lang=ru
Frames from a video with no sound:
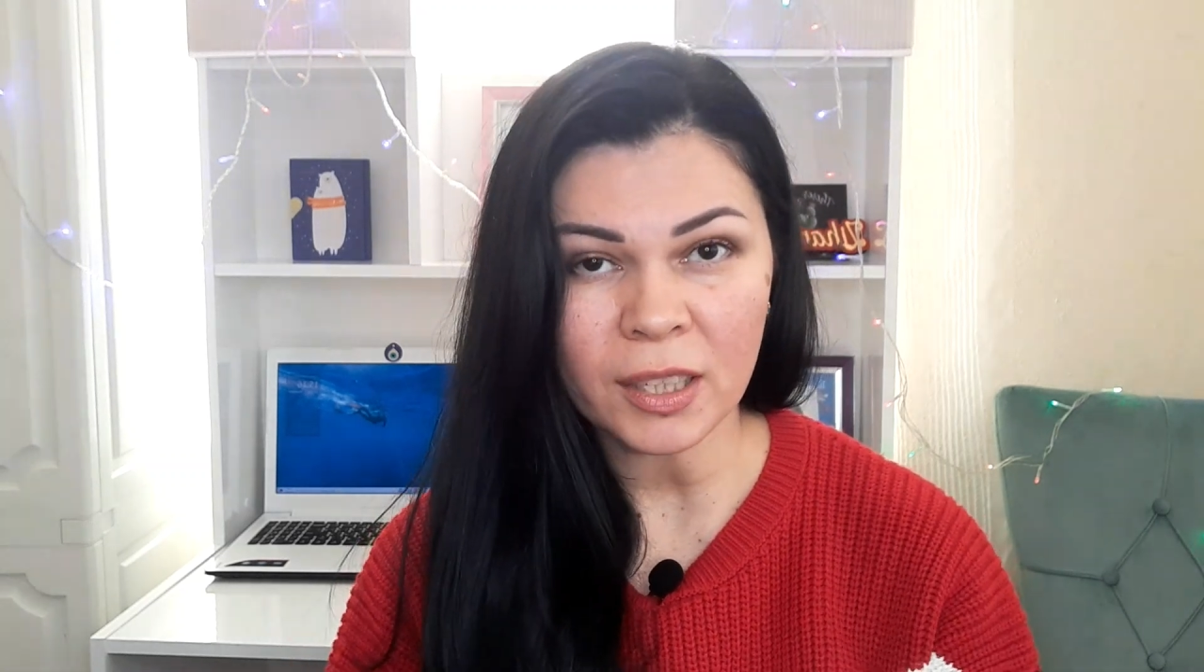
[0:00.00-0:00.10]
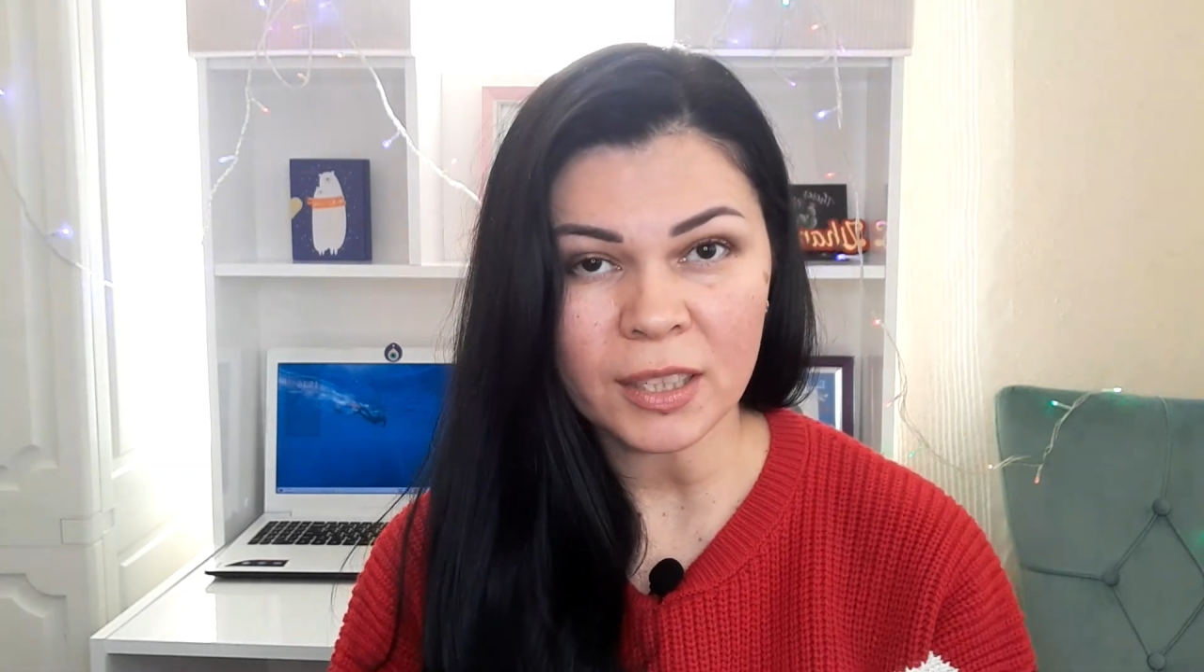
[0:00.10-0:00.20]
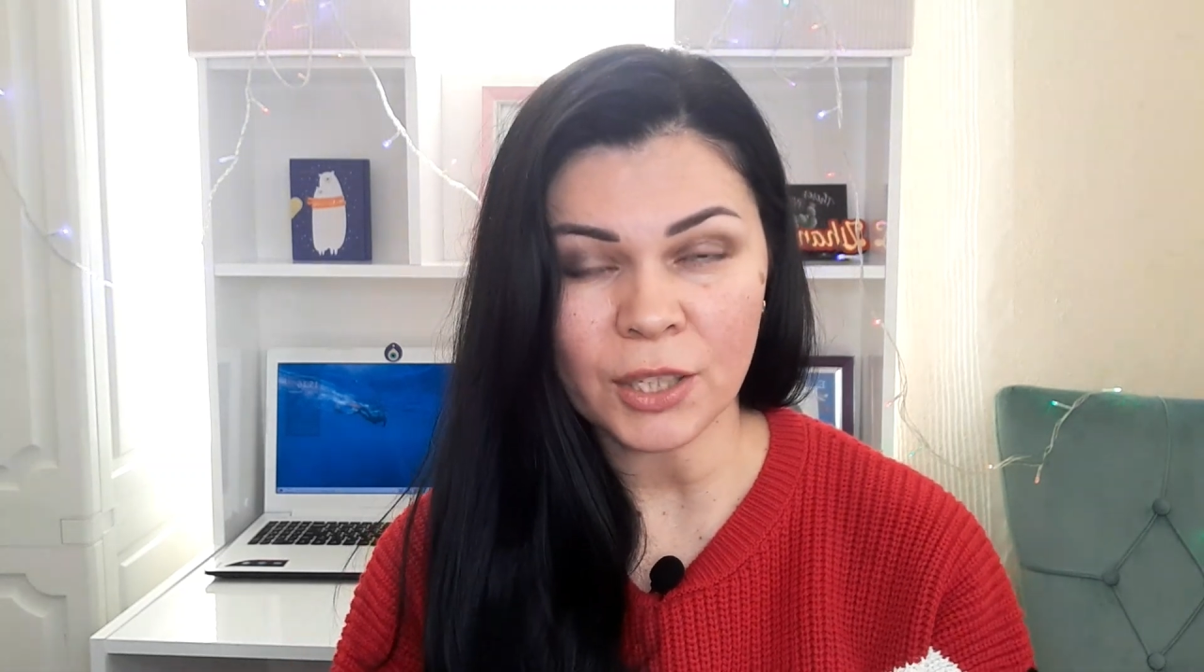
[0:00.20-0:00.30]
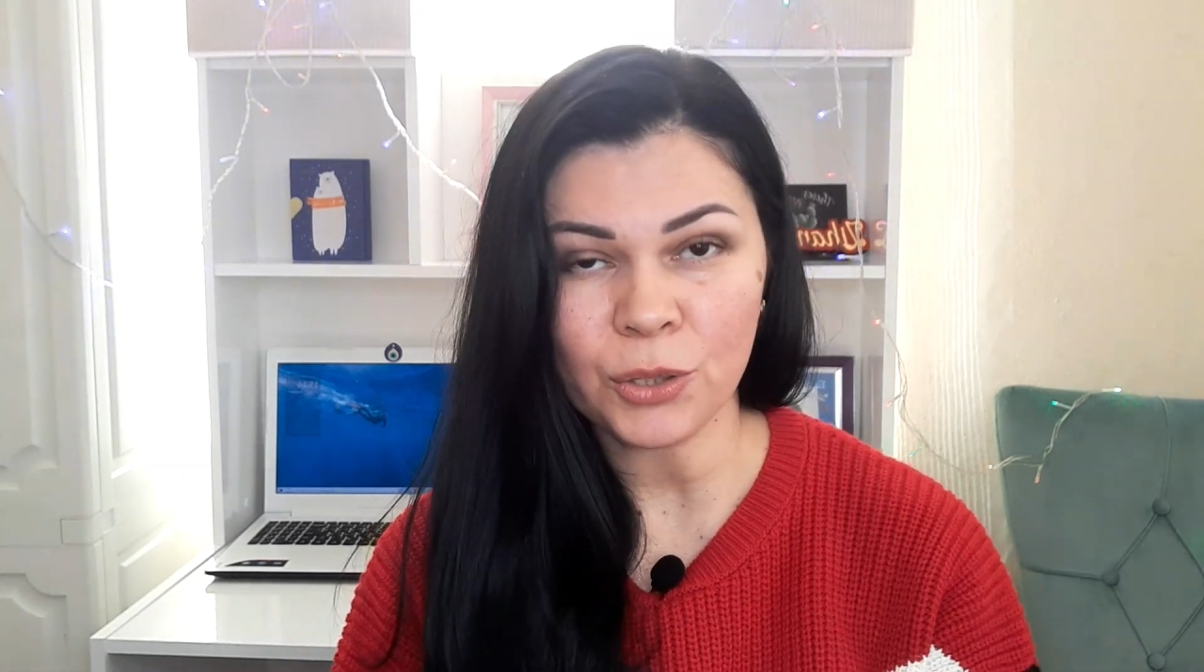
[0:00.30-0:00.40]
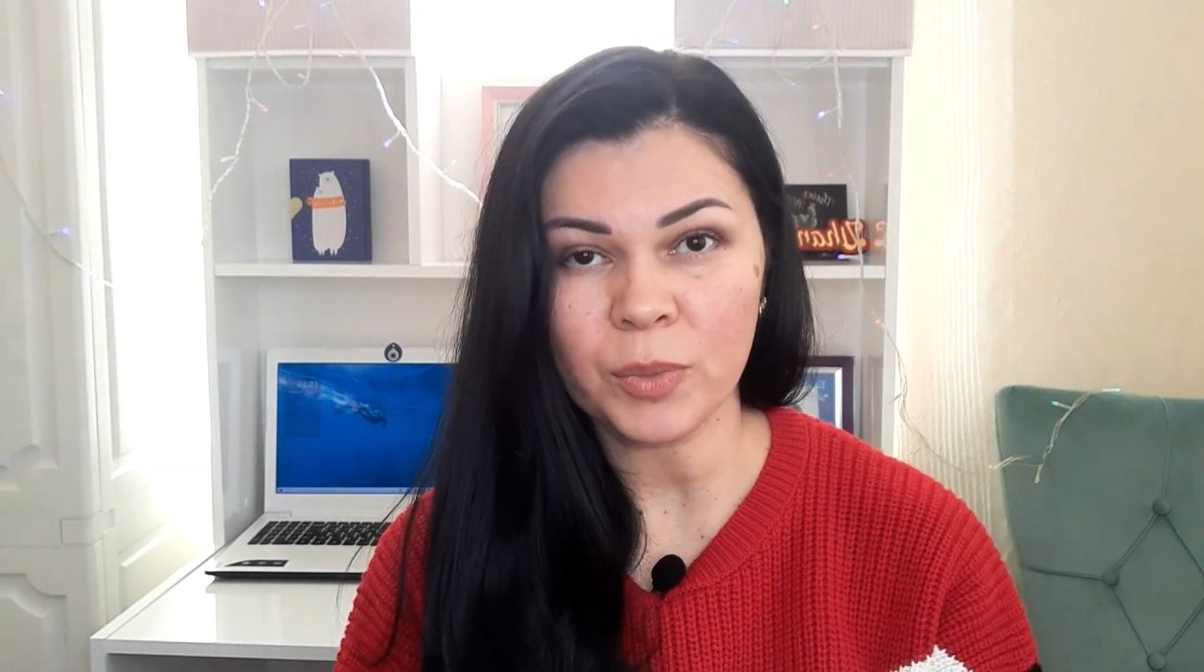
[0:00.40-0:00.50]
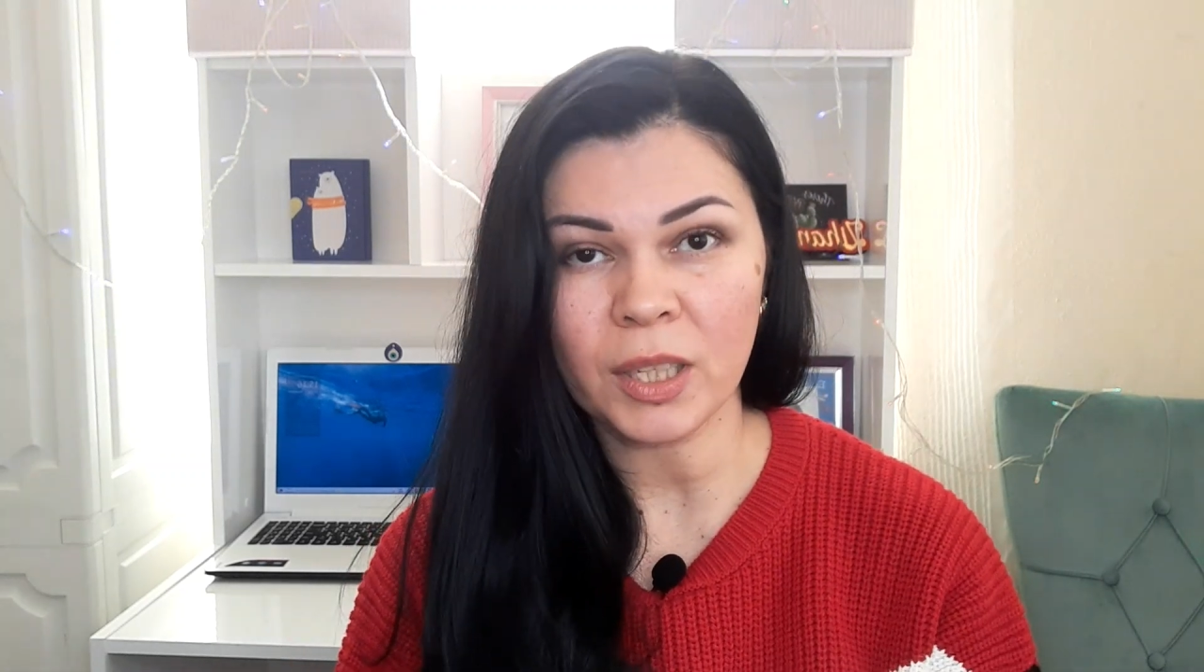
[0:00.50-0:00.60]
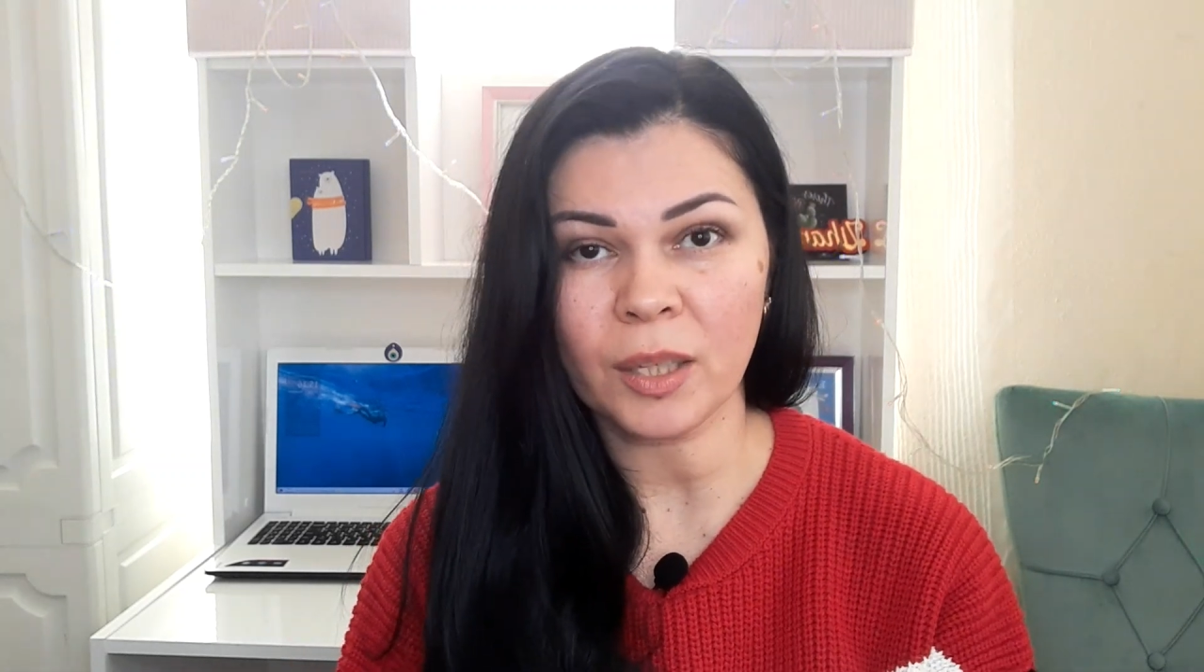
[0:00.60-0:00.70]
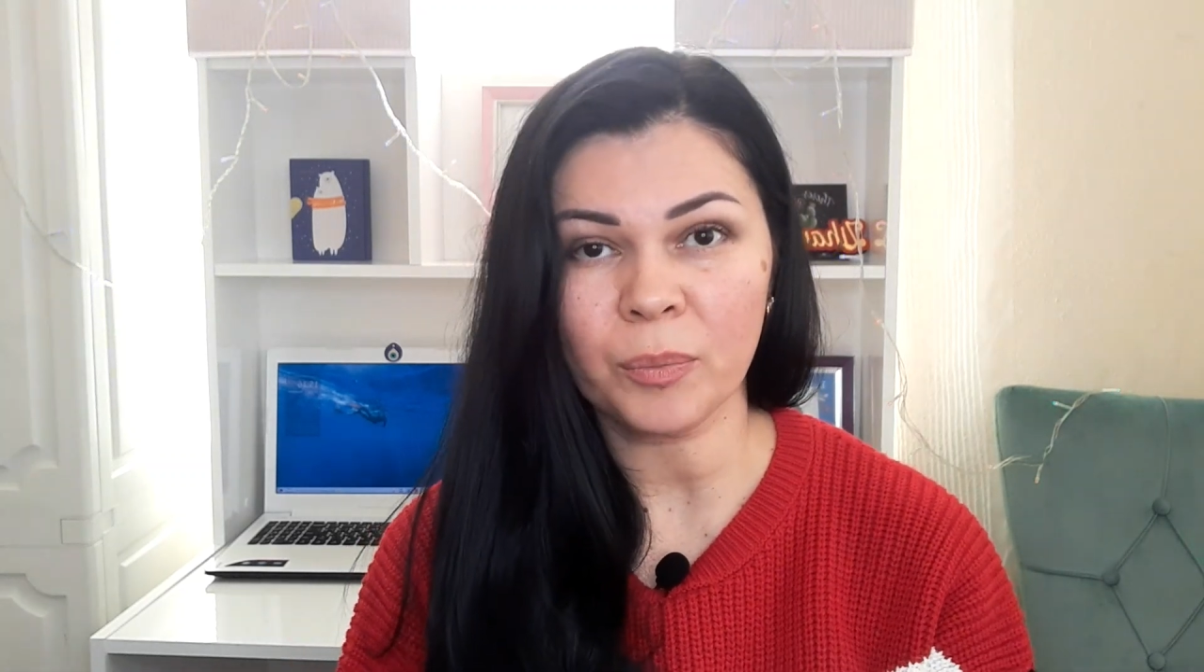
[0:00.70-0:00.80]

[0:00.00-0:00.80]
Надеюсь, у меня это